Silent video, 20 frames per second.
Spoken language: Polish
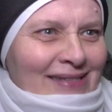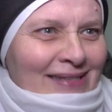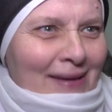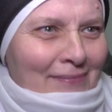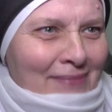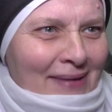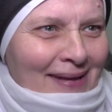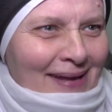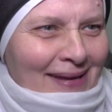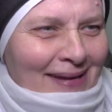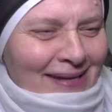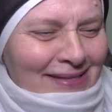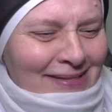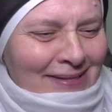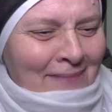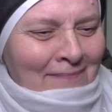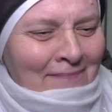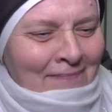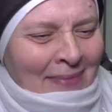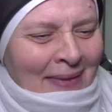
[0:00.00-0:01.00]
z nieba na nas,
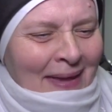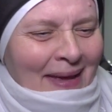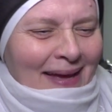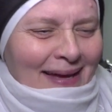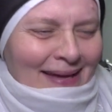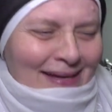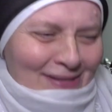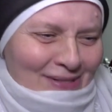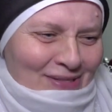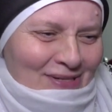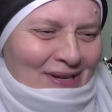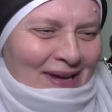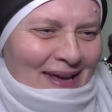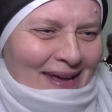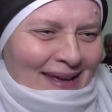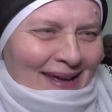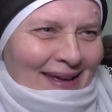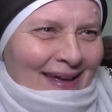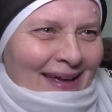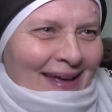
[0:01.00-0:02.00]
e,
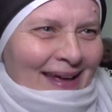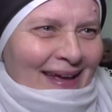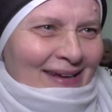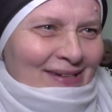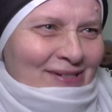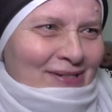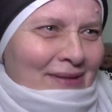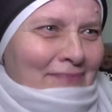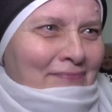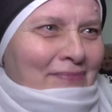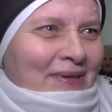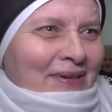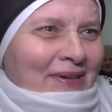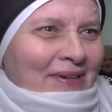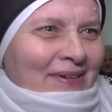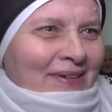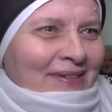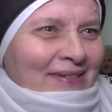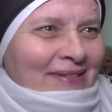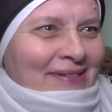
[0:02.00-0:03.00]
że,
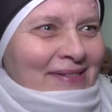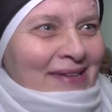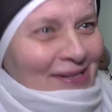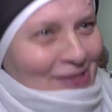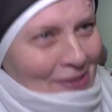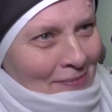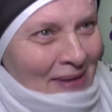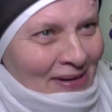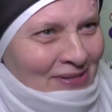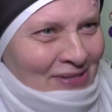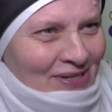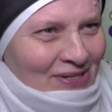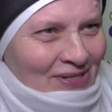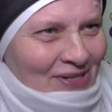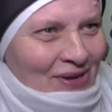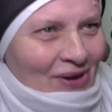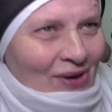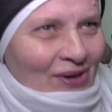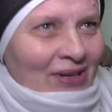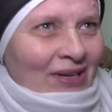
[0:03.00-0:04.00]
żeby nie zobaczyć
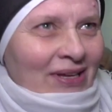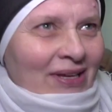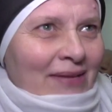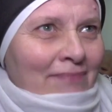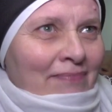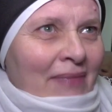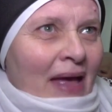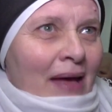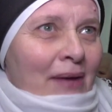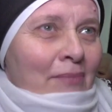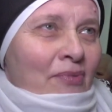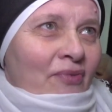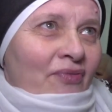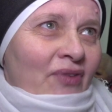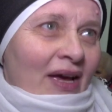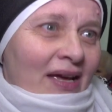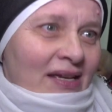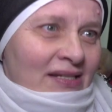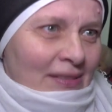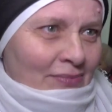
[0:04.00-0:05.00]
go i mówię,
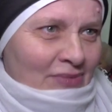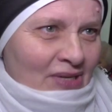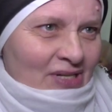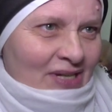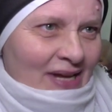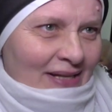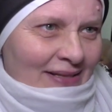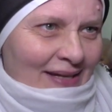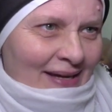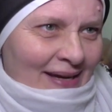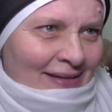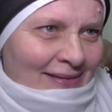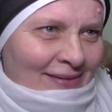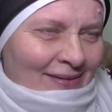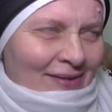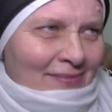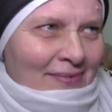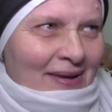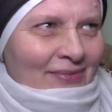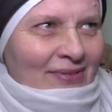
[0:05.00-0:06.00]
ja jestem też
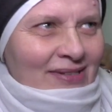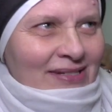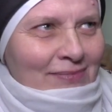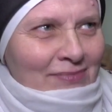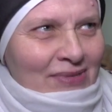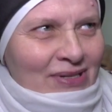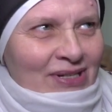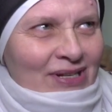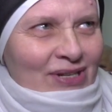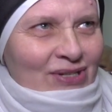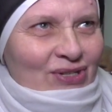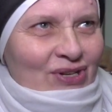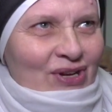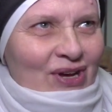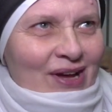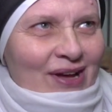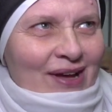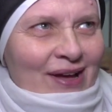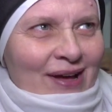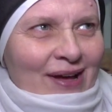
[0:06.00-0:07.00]
katechetką, a więc myślę,
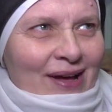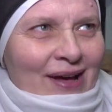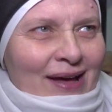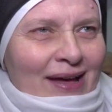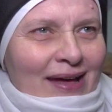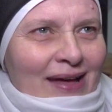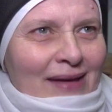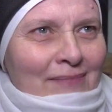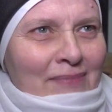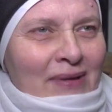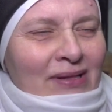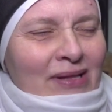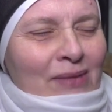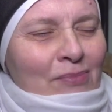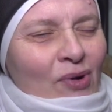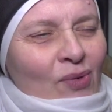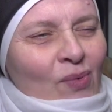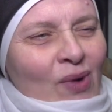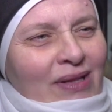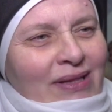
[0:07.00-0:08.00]
że będę
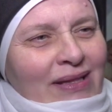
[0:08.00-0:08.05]
mogła